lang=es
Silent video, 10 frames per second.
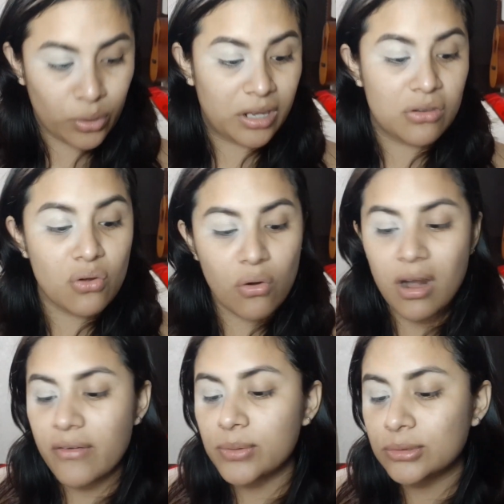que no
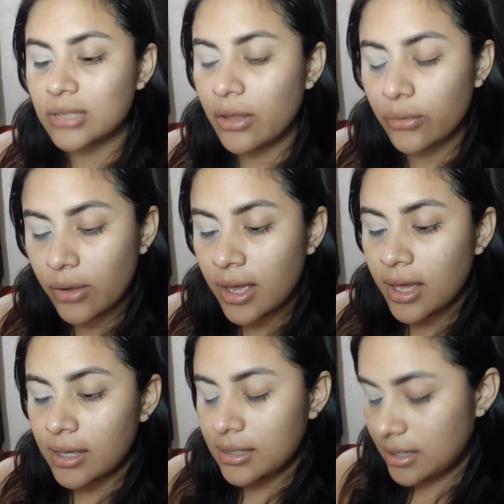la había usado.
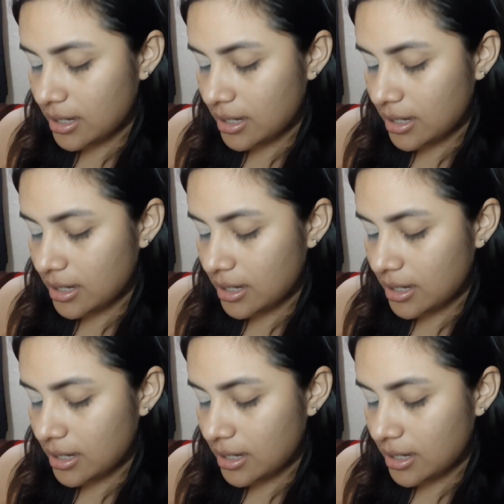Y